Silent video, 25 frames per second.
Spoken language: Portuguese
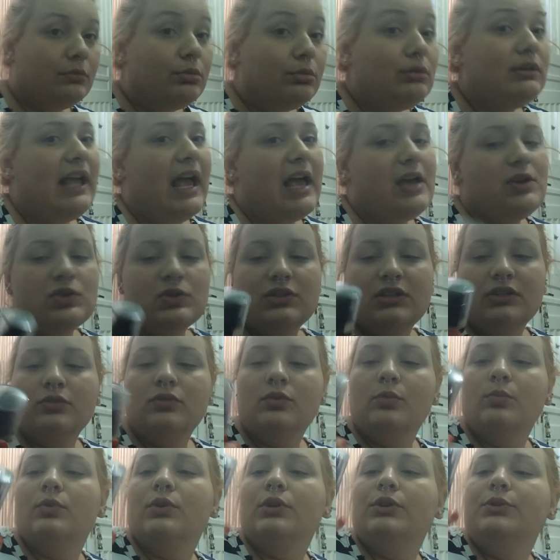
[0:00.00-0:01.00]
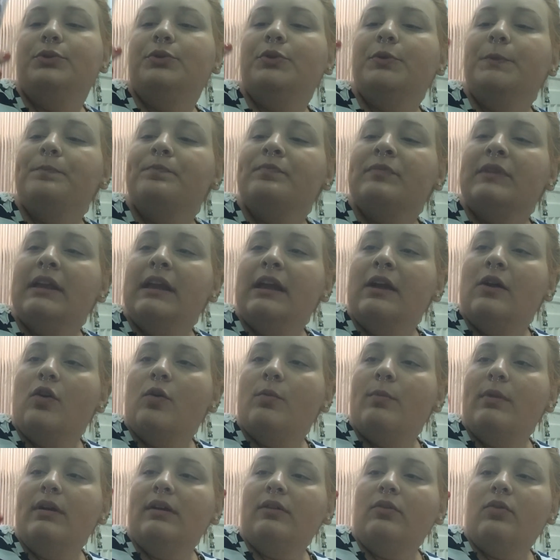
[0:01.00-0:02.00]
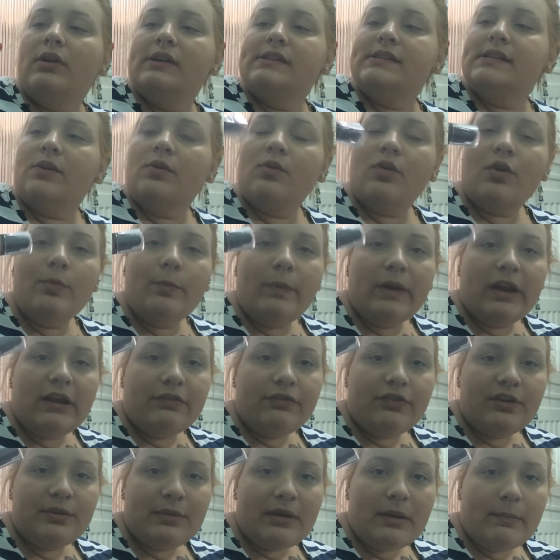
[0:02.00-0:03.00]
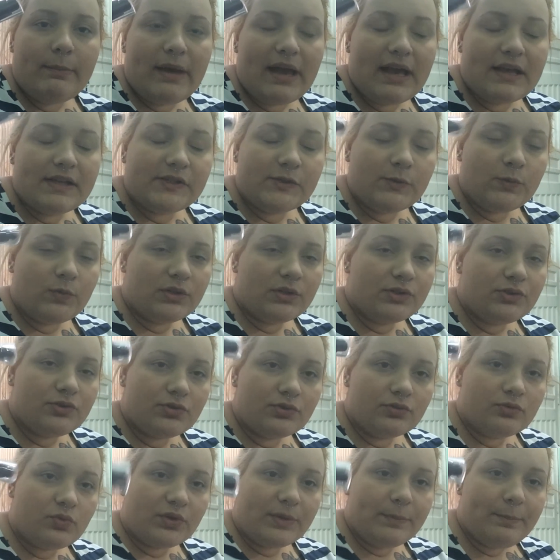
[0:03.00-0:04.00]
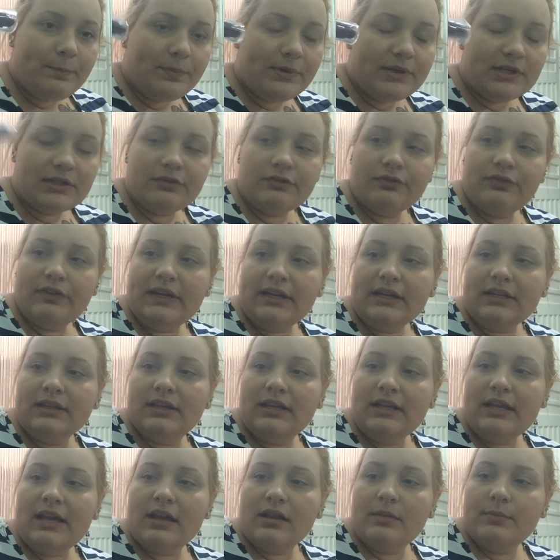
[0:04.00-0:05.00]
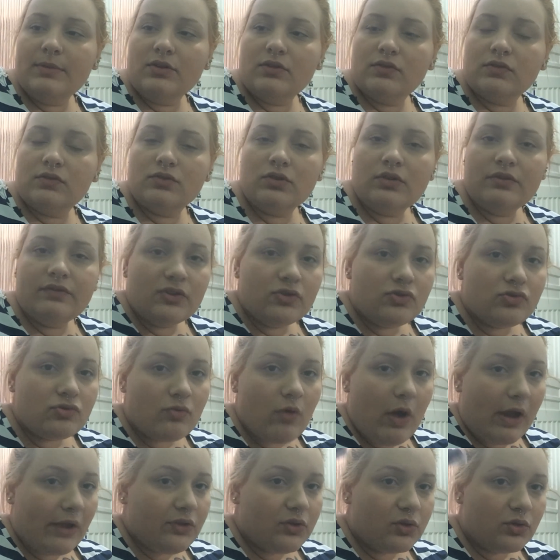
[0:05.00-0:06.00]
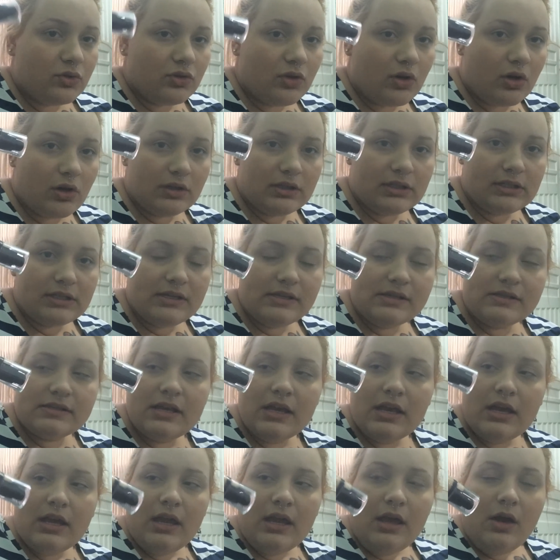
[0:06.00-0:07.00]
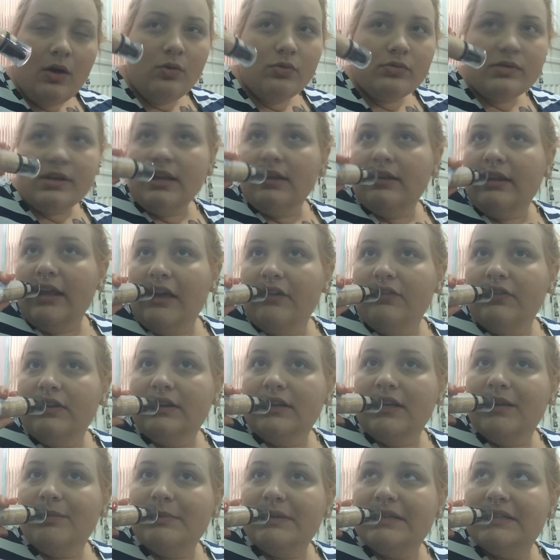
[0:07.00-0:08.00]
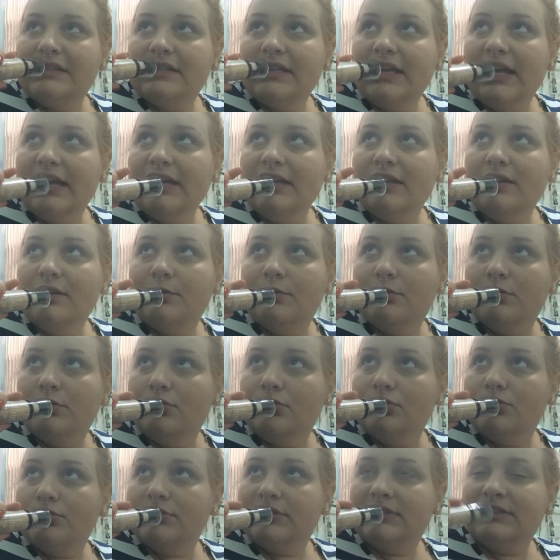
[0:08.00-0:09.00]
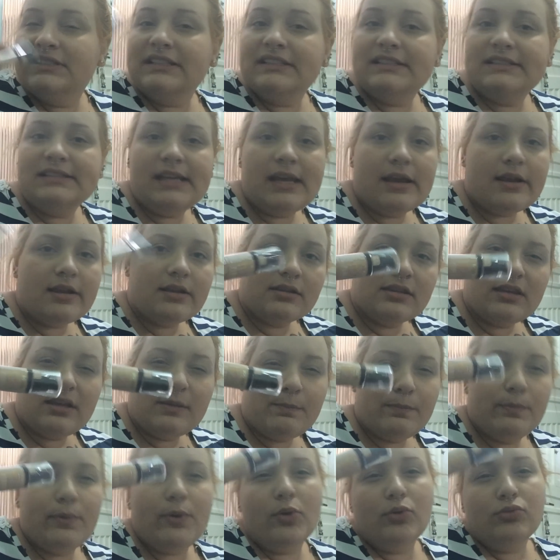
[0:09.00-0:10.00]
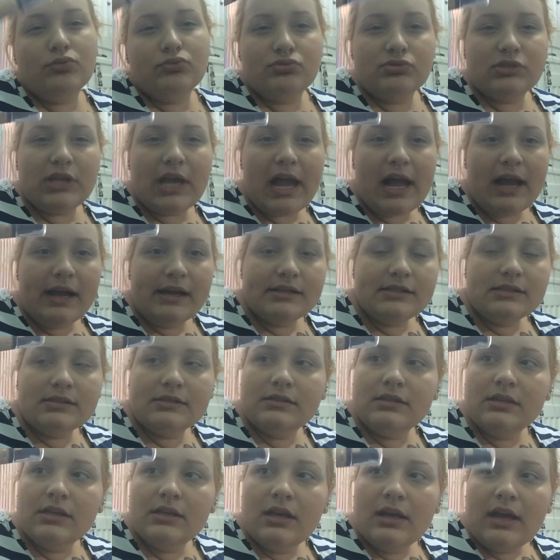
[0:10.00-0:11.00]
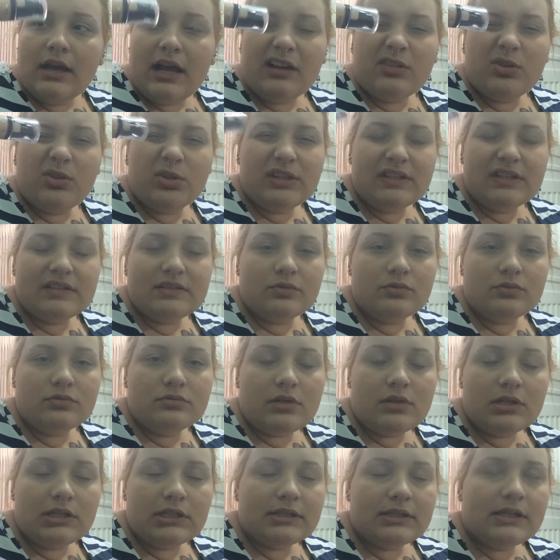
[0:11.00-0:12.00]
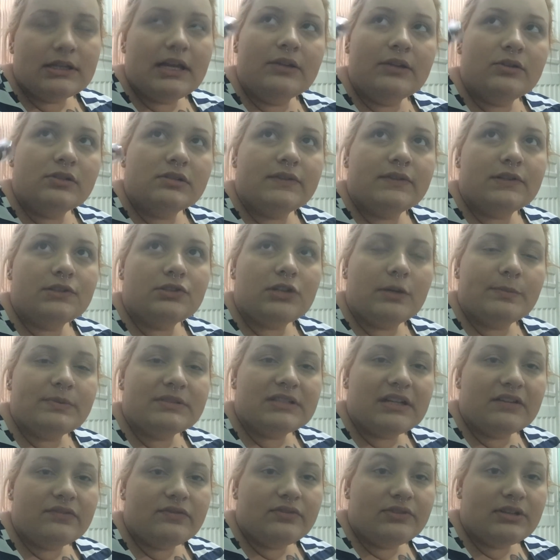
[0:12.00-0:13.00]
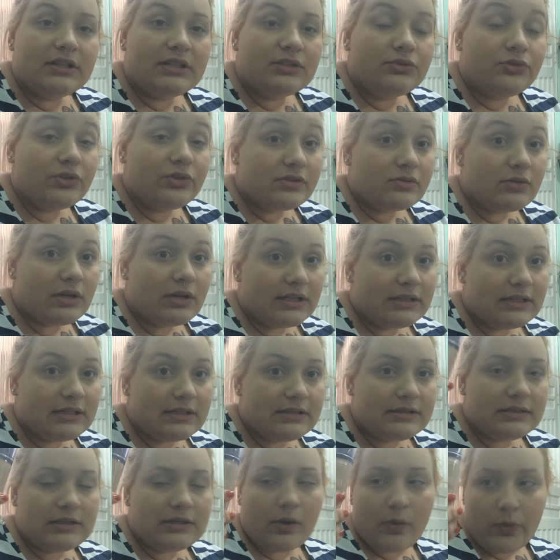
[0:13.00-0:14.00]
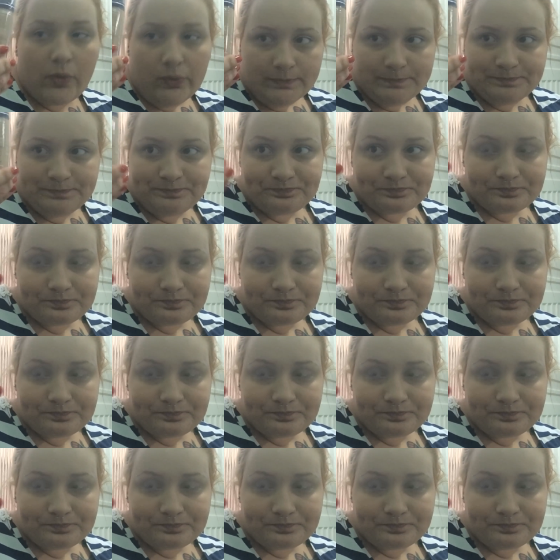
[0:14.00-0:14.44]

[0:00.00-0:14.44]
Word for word: não tá ajudando muito. Uma coisa que eu comprei foi minha base One Two Three Perfect e ela me custou 24 dólares o que deve ter me saído uns 60 e poucos reais. A cotação do dólar lá nos free shops estava 2,45.